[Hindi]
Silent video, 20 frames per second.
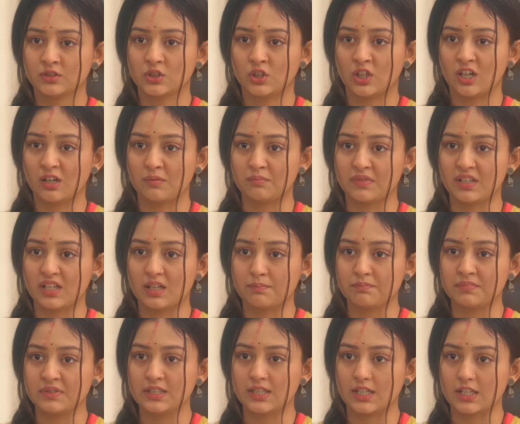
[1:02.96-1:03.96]
तो हमने
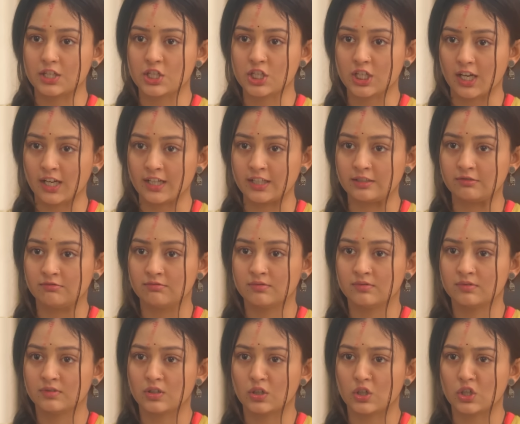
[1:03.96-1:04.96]
अपनी अच्छाई
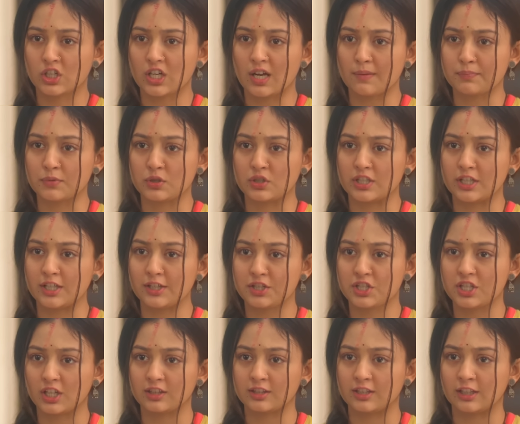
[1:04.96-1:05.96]
और आपको
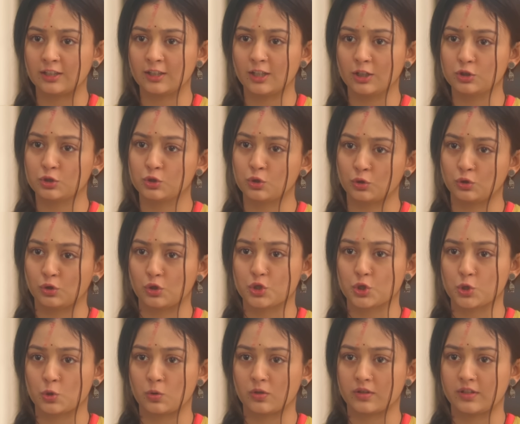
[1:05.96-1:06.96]
इज्जत देना दोनों
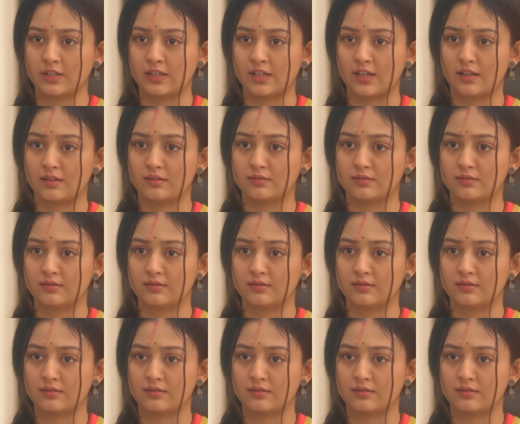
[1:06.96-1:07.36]
छोड़ दी है